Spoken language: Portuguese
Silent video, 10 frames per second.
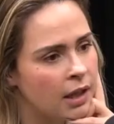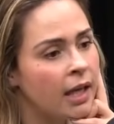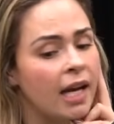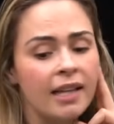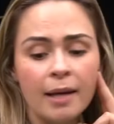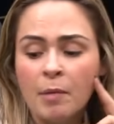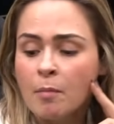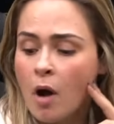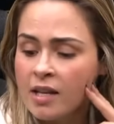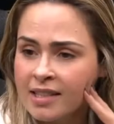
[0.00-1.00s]
Onde eu
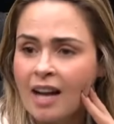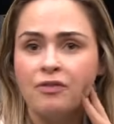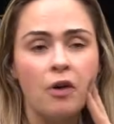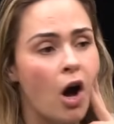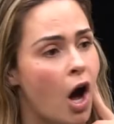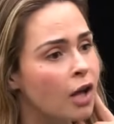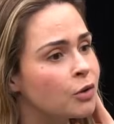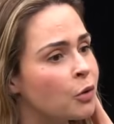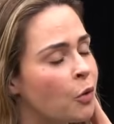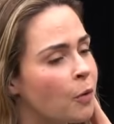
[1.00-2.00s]
vou, meus amigos, tira uma